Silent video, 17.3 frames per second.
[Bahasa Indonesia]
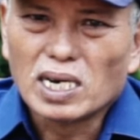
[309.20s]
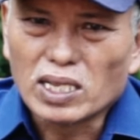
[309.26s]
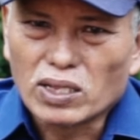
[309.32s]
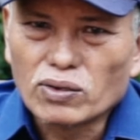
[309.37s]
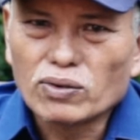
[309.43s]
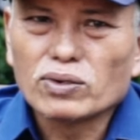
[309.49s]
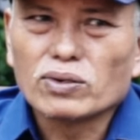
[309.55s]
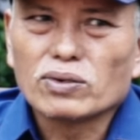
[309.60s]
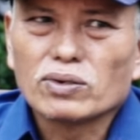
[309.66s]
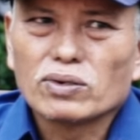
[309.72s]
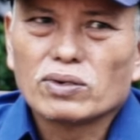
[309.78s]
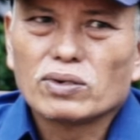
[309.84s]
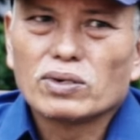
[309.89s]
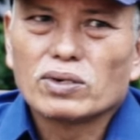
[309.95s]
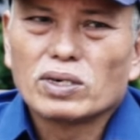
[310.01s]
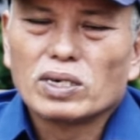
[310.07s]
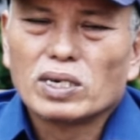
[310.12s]
itu
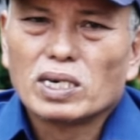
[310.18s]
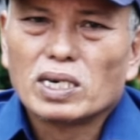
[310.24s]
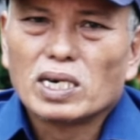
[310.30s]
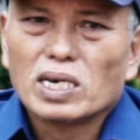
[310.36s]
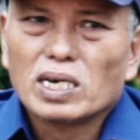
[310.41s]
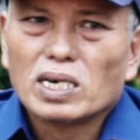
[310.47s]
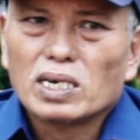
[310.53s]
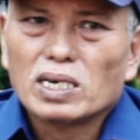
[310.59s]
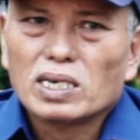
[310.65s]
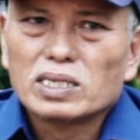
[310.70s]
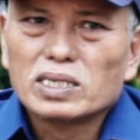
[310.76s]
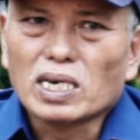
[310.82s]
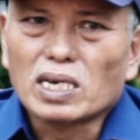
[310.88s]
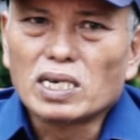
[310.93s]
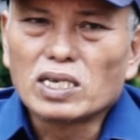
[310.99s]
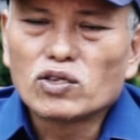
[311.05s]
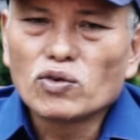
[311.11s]

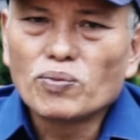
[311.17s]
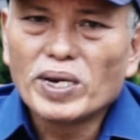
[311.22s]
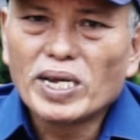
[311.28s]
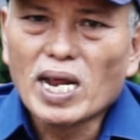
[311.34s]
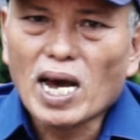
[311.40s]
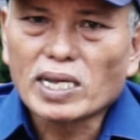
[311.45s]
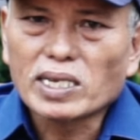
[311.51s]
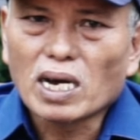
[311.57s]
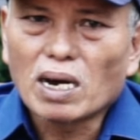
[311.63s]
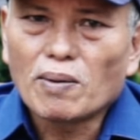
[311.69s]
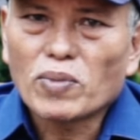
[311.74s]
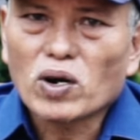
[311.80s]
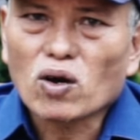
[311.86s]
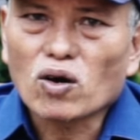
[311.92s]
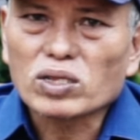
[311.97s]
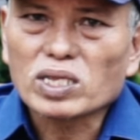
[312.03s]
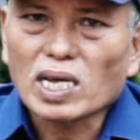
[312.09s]
jadi itu bedanya
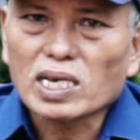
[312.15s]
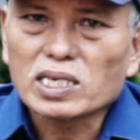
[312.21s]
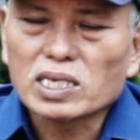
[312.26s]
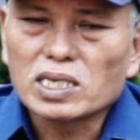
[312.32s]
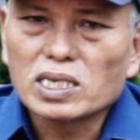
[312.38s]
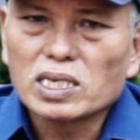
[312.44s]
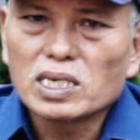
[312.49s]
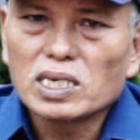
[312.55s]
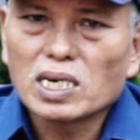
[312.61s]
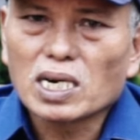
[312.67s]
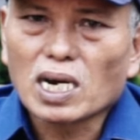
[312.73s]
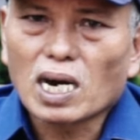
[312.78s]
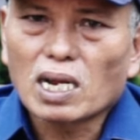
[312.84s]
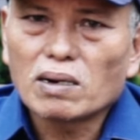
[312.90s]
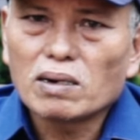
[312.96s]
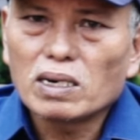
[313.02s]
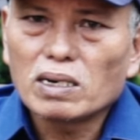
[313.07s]
merkotas ini
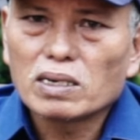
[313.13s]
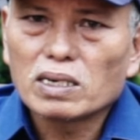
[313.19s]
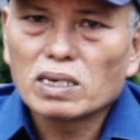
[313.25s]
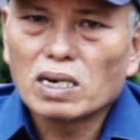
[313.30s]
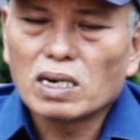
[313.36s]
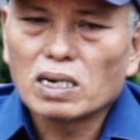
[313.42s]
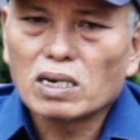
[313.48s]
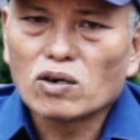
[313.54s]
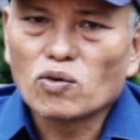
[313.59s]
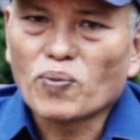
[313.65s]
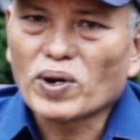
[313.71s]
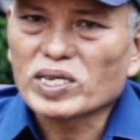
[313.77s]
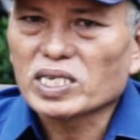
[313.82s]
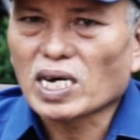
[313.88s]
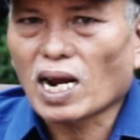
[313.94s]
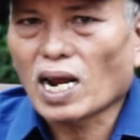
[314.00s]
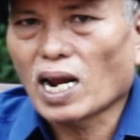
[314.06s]
dengan e,
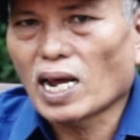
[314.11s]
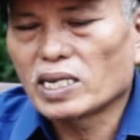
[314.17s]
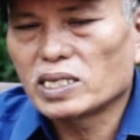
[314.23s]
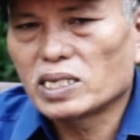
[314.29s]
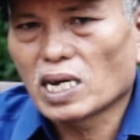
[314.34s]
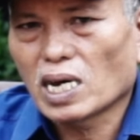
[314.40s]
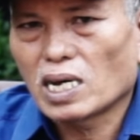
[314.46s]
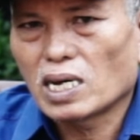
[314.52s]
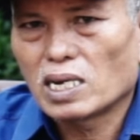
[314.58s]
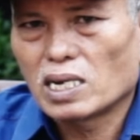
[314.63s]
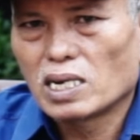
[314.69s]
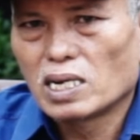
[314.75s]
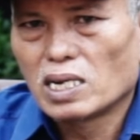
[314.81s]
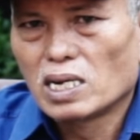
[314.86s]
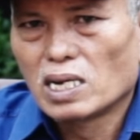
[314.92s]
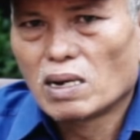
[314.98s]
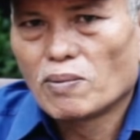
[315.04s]
upacara lainnya
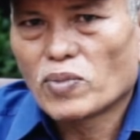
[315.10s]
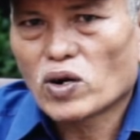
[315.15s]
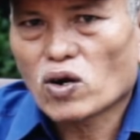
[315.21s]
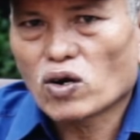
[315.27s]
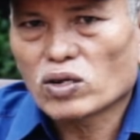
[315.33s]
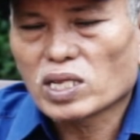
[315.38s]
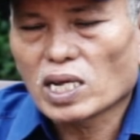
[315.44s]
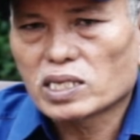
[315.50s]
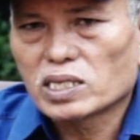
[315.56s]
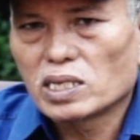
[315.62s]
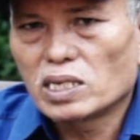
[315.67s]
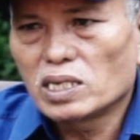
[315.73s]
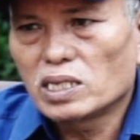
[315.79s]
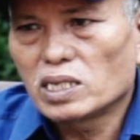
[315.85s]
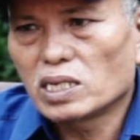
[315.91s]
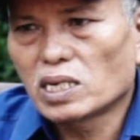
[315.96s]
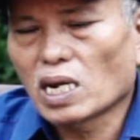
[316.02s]
merkotas
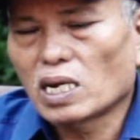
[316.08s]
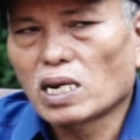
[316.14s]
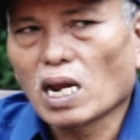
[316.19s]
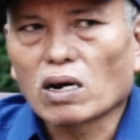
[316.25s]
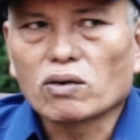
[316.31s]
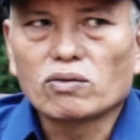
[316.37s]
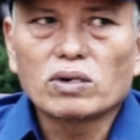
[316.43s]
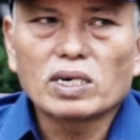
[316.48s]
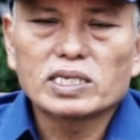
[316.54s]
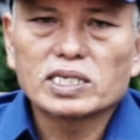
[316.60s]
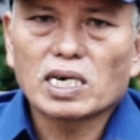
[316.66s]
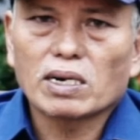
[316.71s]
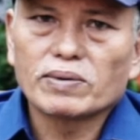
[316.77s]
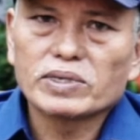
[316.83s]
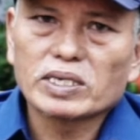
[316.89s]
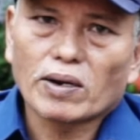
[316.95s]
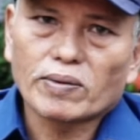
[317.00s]
ini tidak dilakukan
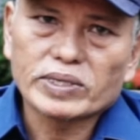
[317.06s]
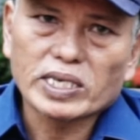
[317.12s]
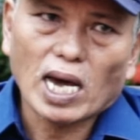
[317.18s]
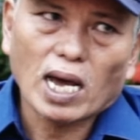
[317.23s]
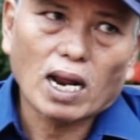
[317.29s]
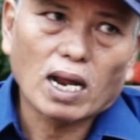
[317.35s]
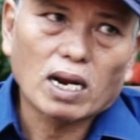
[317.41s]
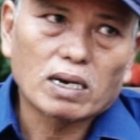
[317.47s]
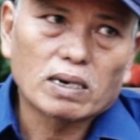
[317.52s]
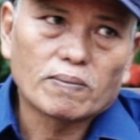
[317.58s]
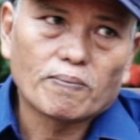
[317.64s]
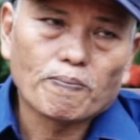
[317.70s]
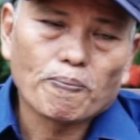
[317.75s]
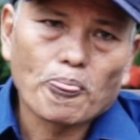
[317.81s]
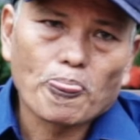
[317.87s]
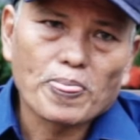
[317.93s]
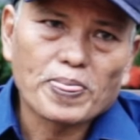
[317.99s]
secara besar-besaran
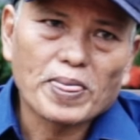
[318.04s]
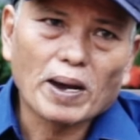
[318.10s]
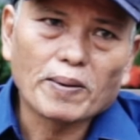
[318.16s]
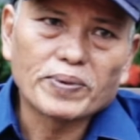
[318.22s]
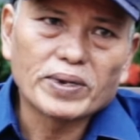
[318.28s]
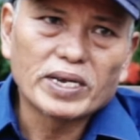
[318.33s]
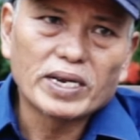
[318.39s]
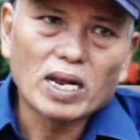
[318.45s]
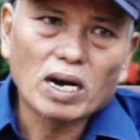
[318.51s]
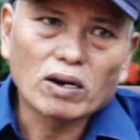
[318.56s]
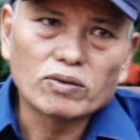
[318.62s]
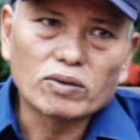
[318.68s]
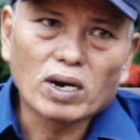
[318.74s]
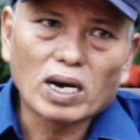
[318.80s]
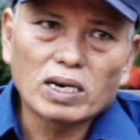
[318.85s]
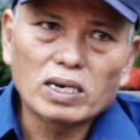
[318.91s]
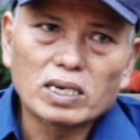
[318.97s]
tapi
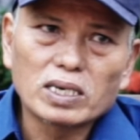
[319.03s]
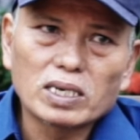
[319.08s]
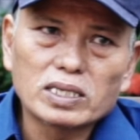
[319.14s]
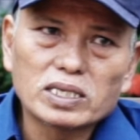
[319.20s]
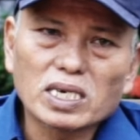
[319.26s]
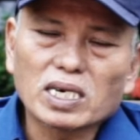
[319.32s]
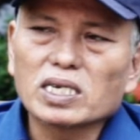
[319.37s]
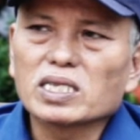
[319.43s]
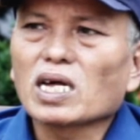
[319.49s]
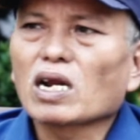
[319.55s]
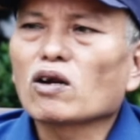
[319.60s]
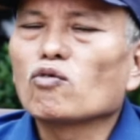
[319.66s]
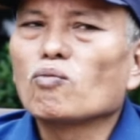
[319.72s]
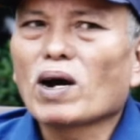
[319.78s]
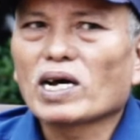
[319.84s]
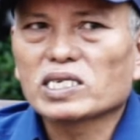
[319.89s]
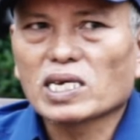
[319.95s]
dilakukan di sekitar
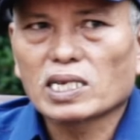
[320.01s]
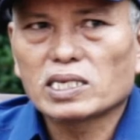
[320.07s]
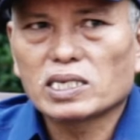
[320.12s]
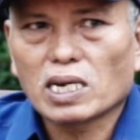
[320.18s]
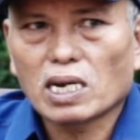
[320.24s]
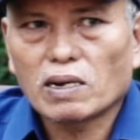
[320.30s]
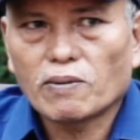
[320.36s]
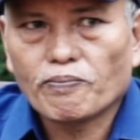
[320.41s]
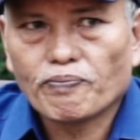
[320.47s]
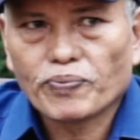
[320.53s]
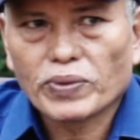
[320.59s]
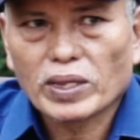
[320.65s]
rumah saja